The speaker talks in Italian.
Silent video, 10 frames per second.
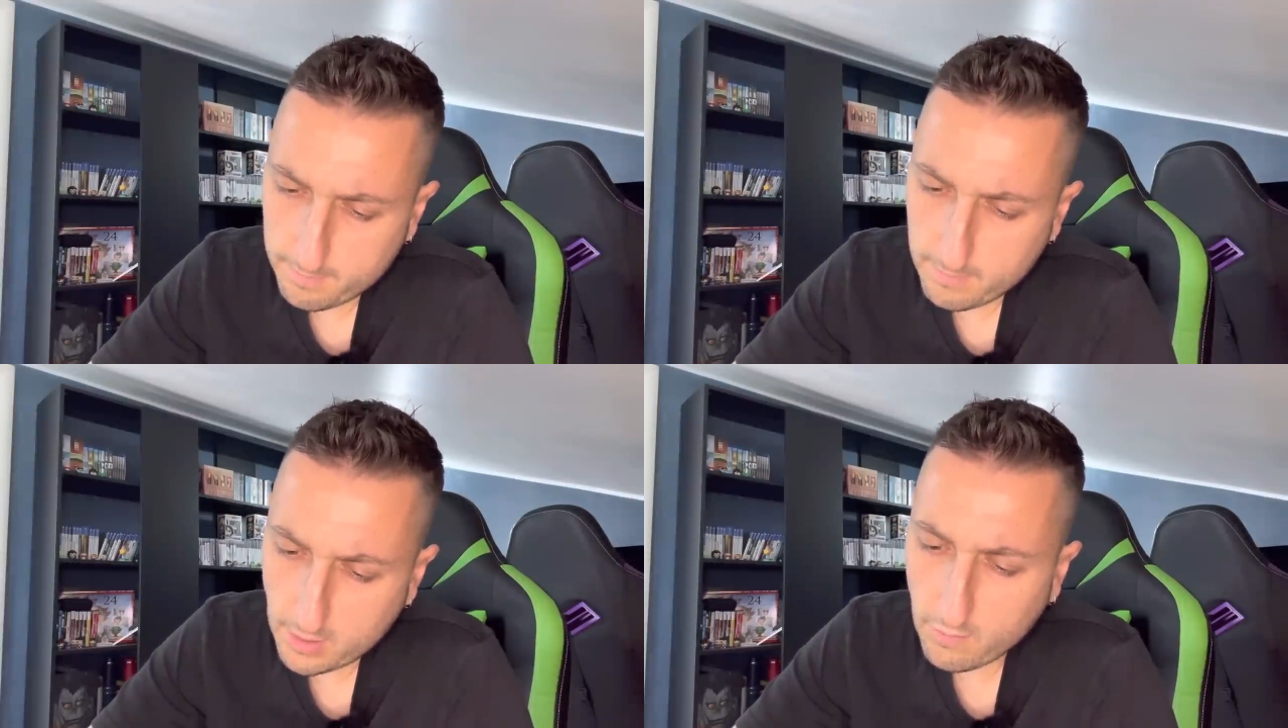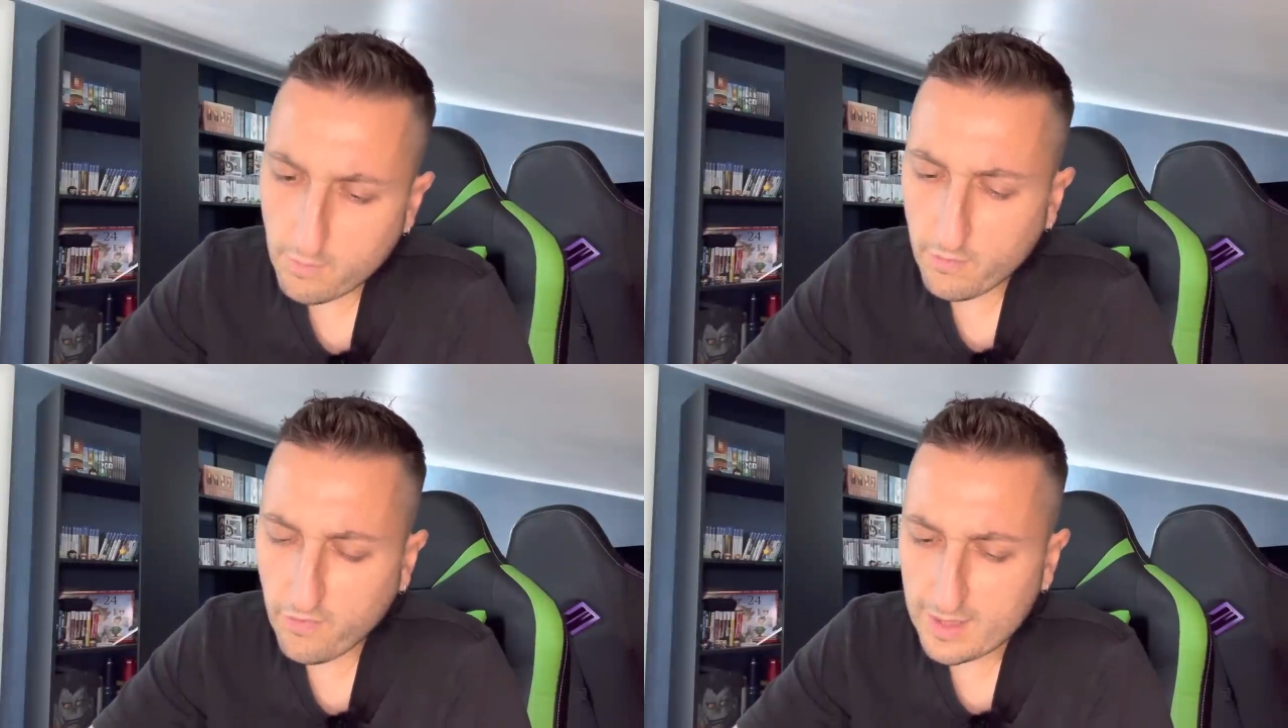ma non ve
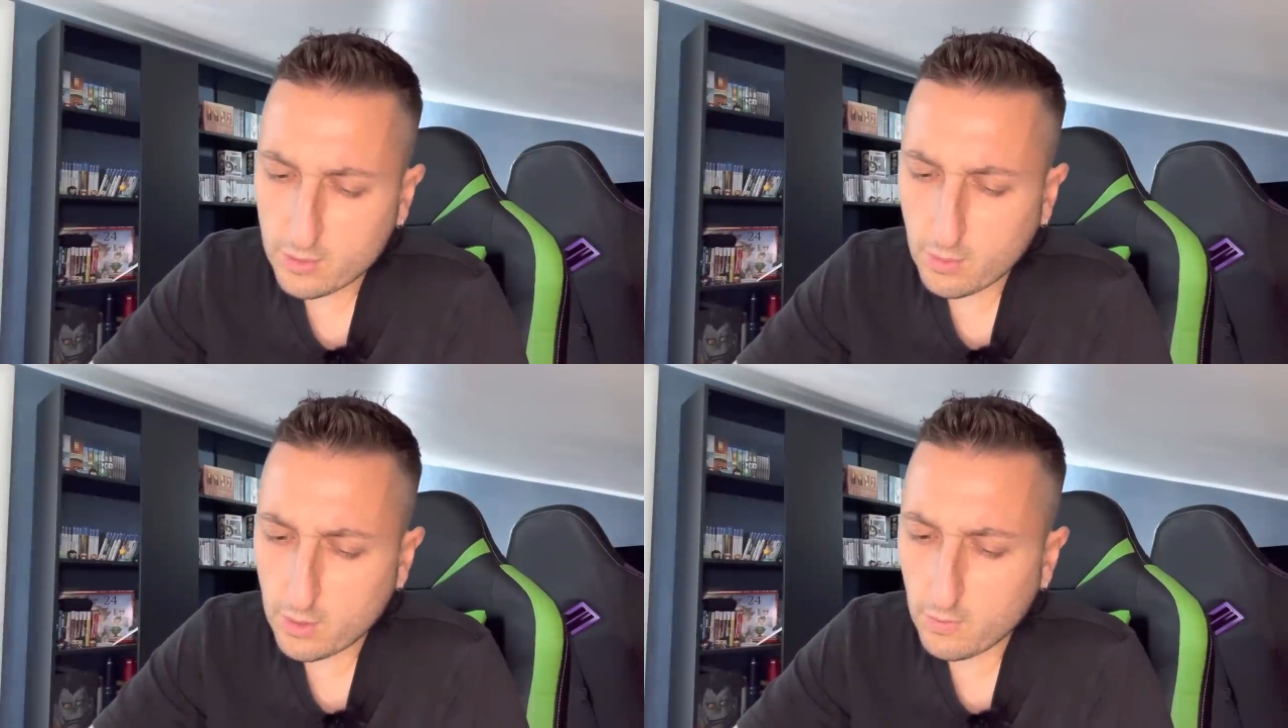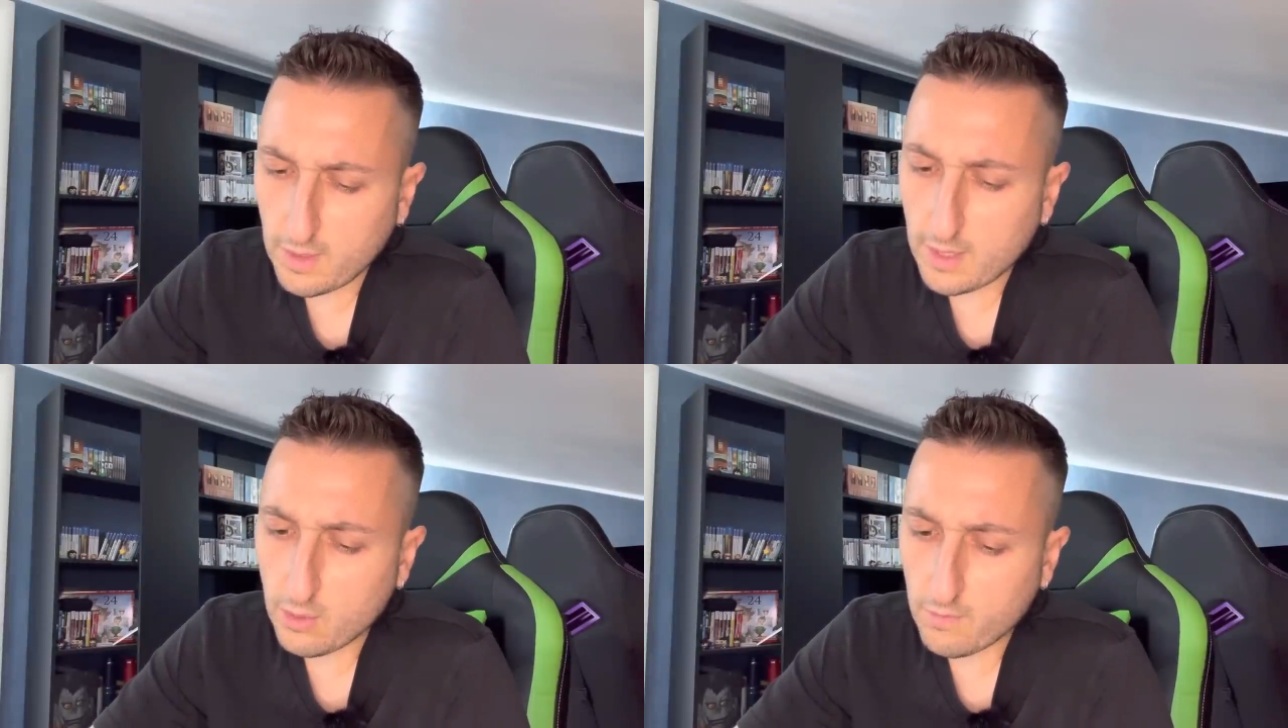l'ho fatto
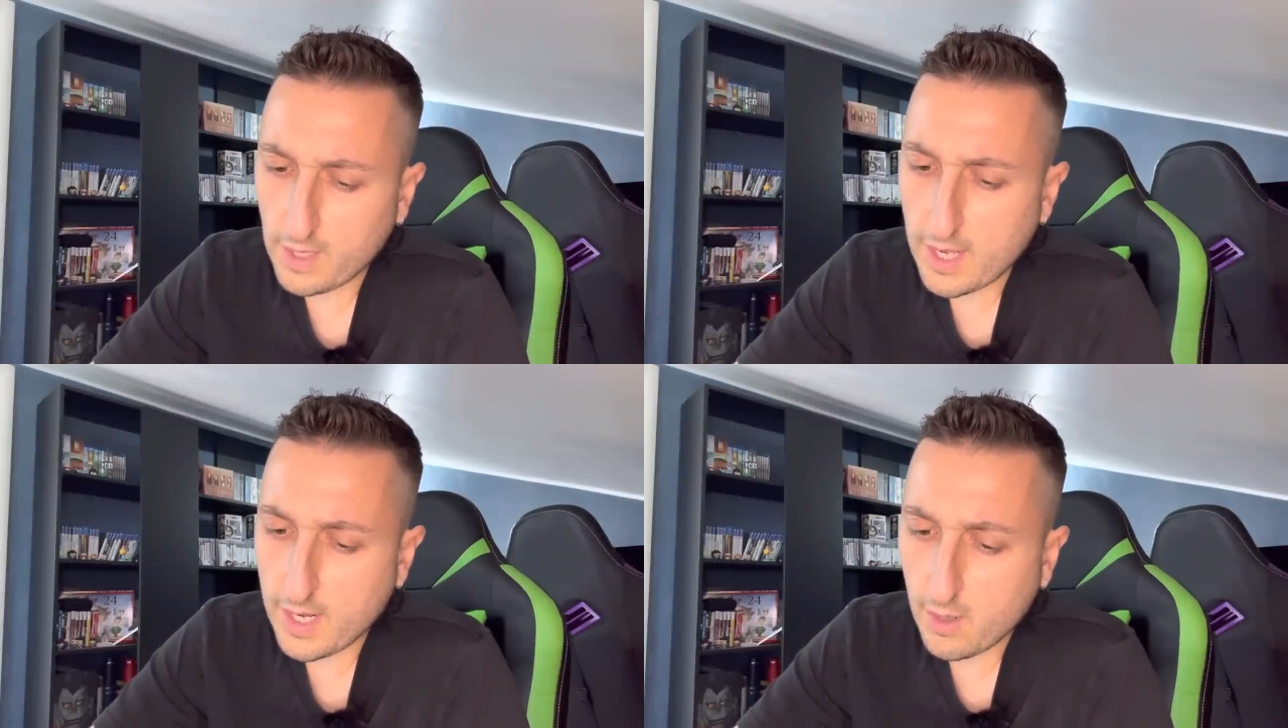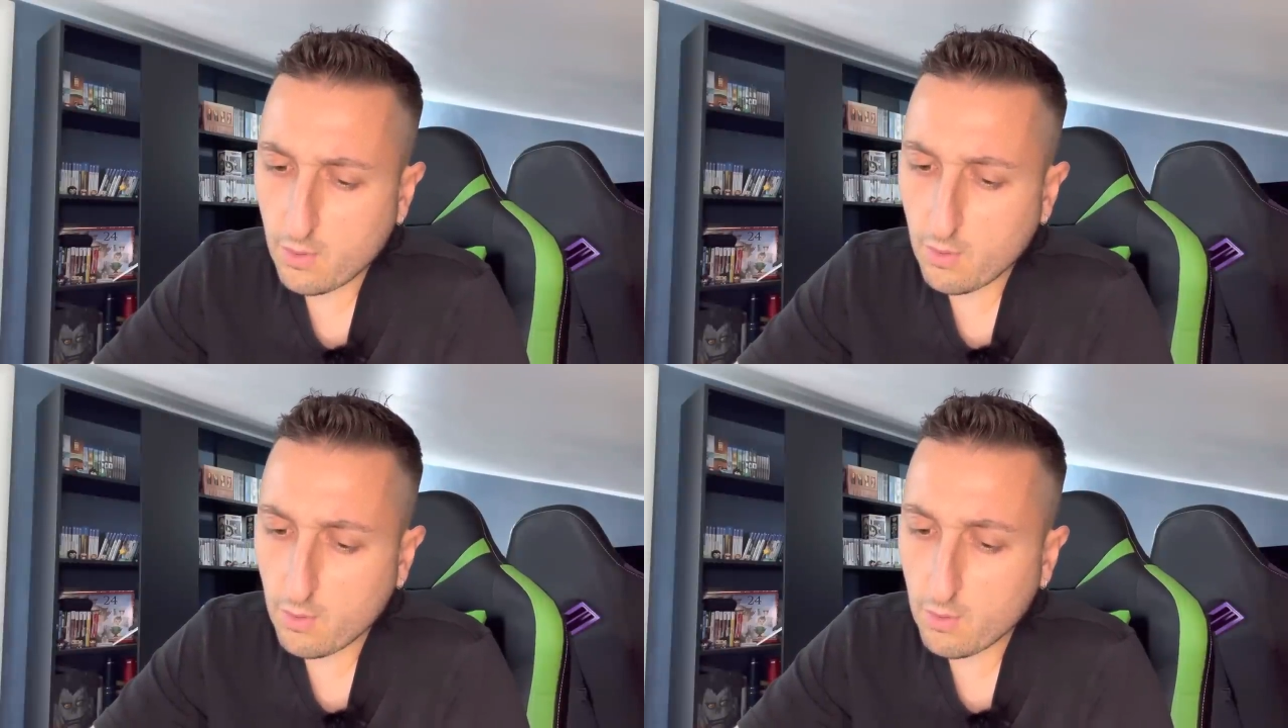l'indovina
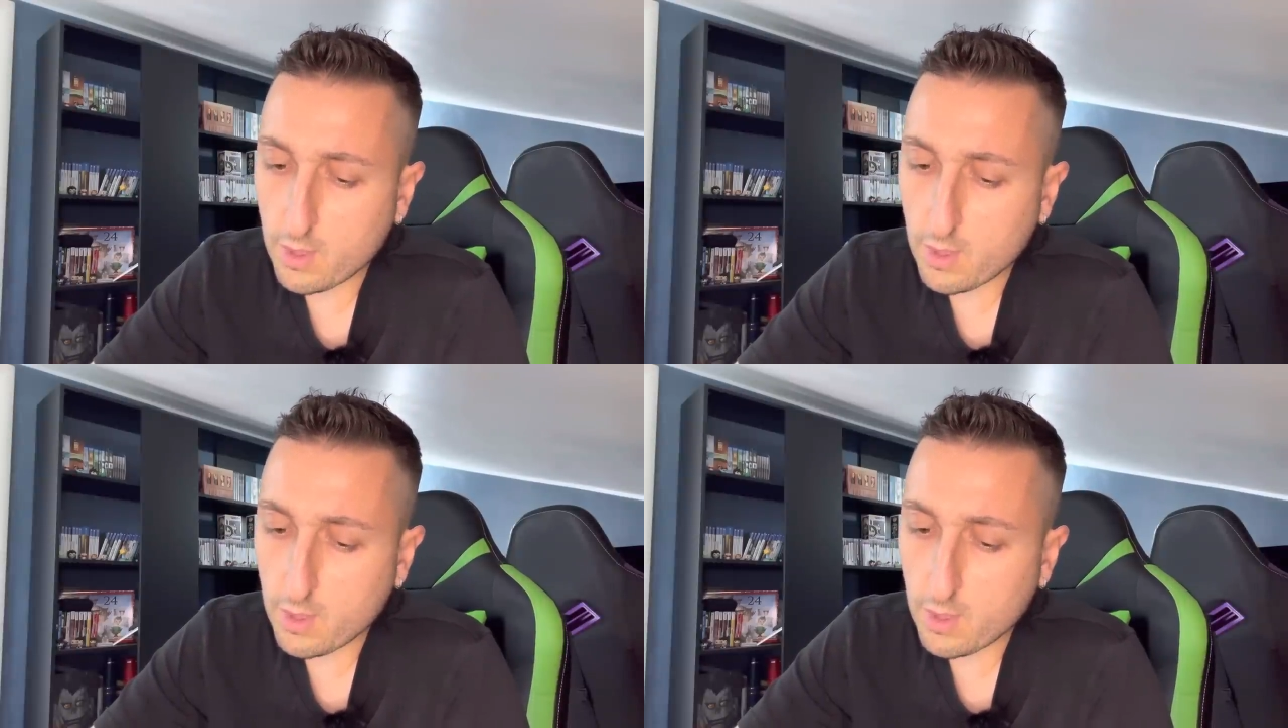indovinello.